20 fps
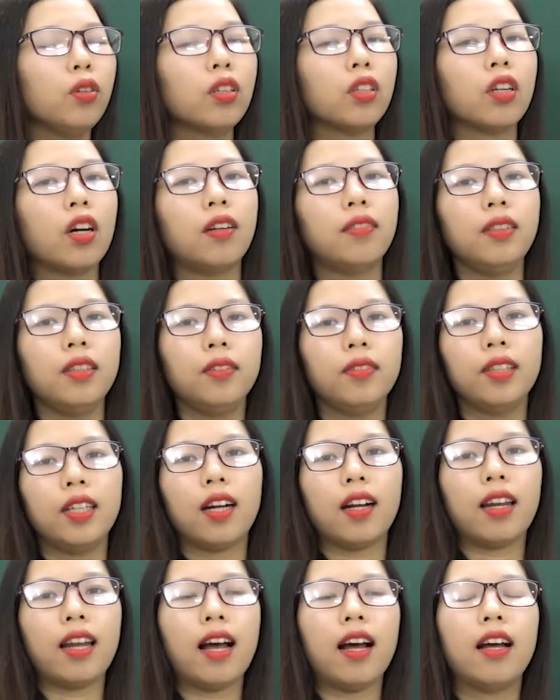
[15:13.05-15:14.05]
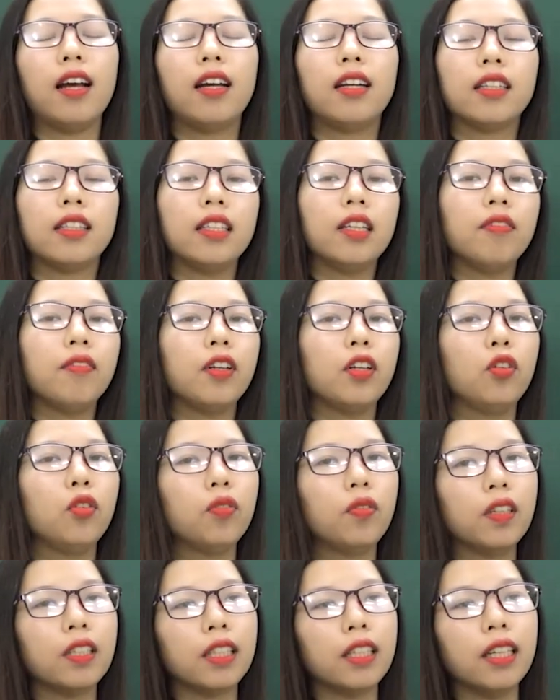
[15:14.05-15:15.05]
luôn nói về việc là nhân vật
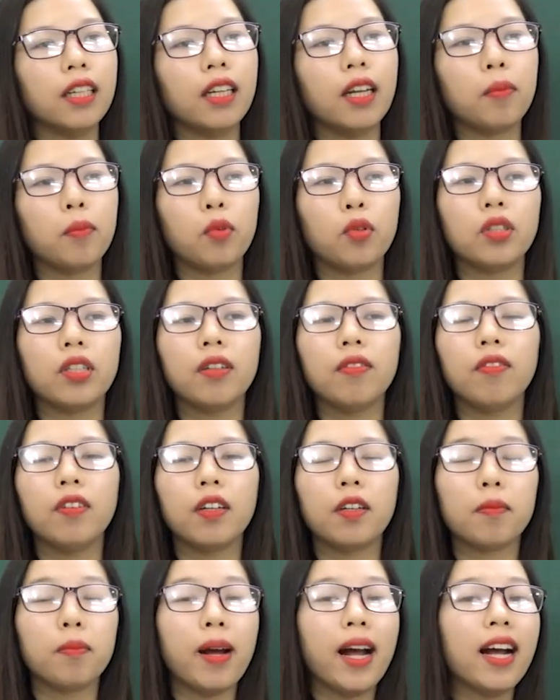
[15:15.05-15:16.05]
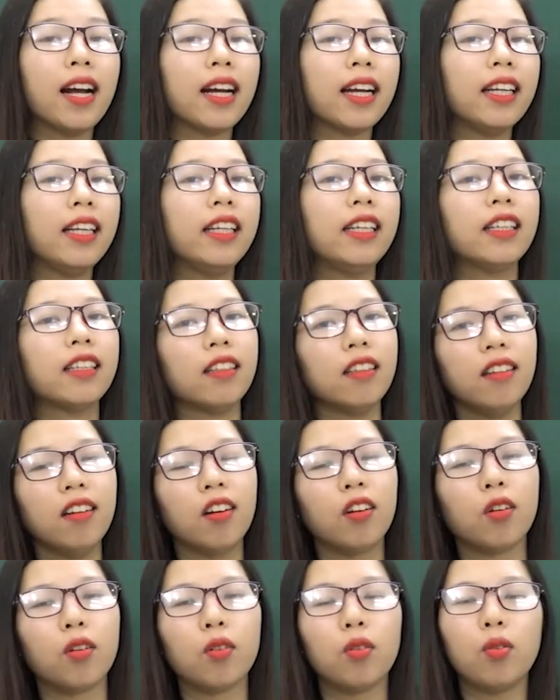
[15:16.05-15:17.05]
Lục Vân Tiên là một nhân vật mang cái lý
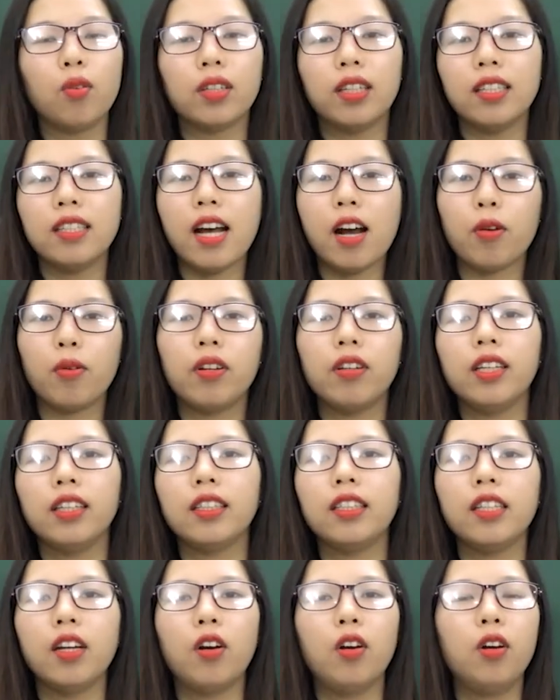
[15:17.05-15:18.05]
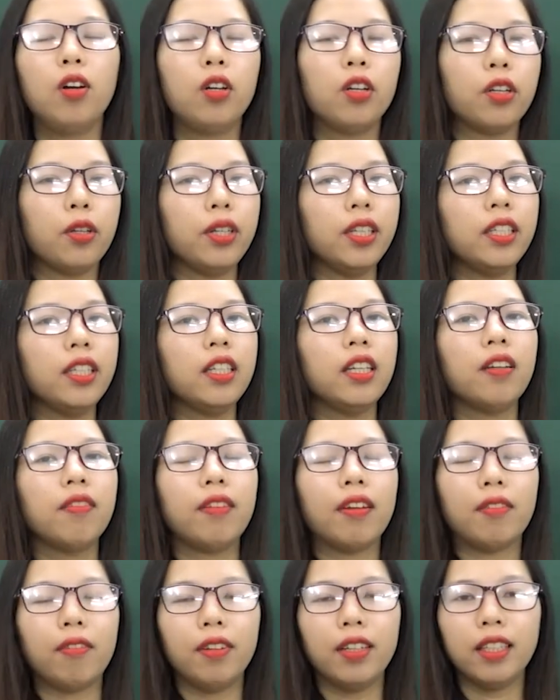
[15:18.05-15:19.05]
tưởng của tác giả Nguyễn Đình Chiểu, tuy nhiên
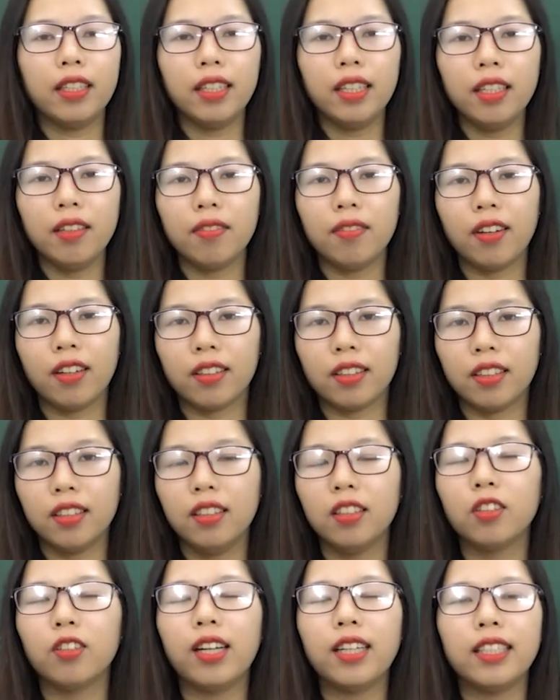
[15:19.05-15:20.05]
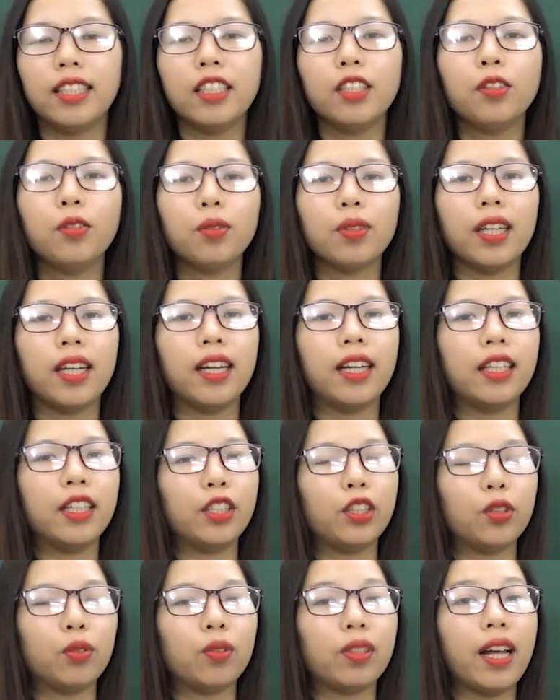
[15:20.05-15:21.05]
phải phân tích vào từng đoạn trích cụ thể
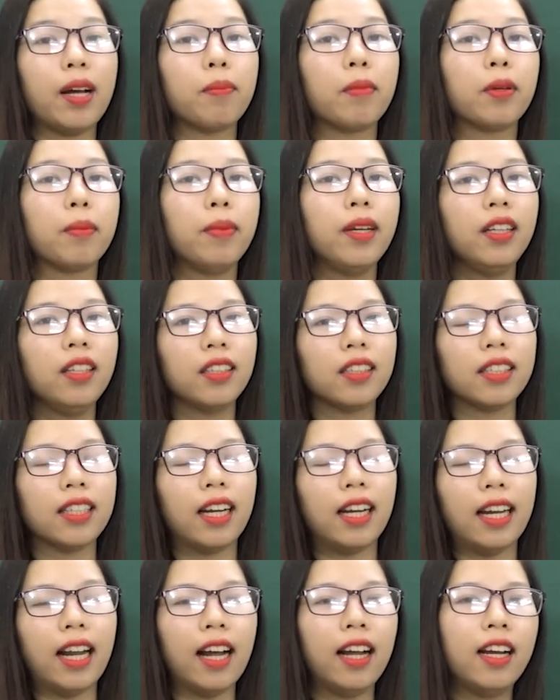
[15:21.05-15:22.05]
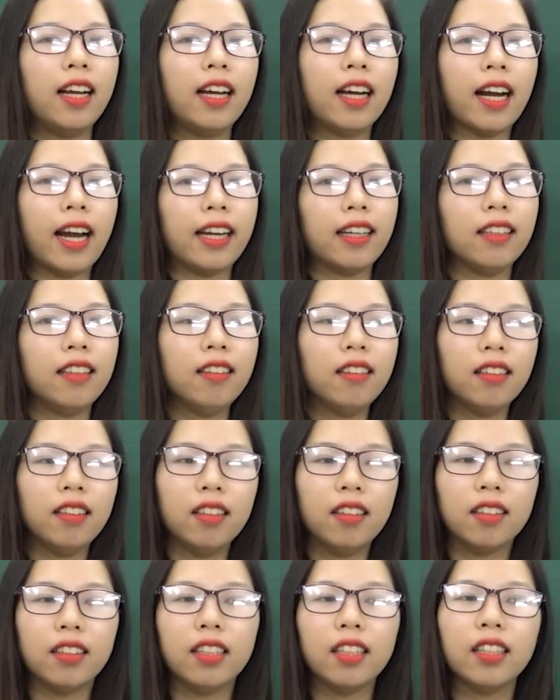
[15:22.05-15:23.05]
thì chúng ta mới biết được rằng là cái tư
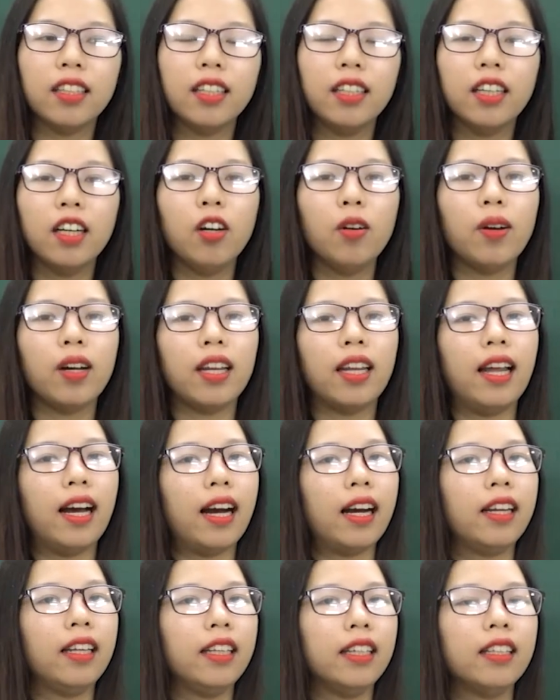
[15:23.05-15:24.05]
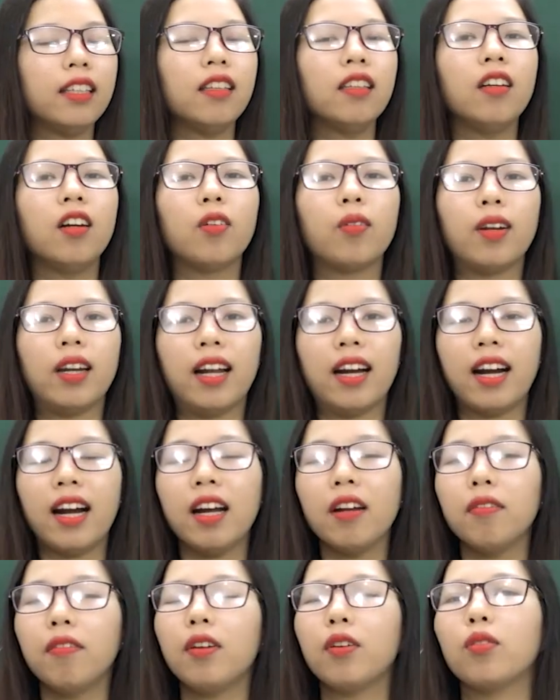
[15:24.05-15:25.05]
tưởng nhân nghĩa hoặc là lý tưởng hoặc là
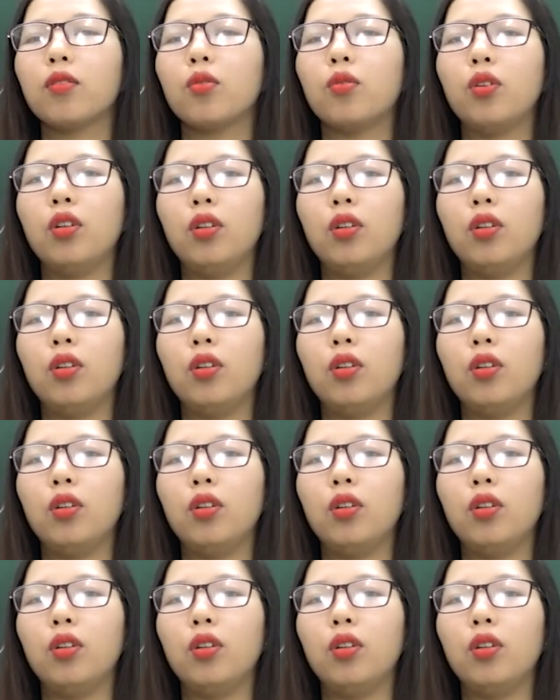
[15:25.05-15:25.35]
khát vọng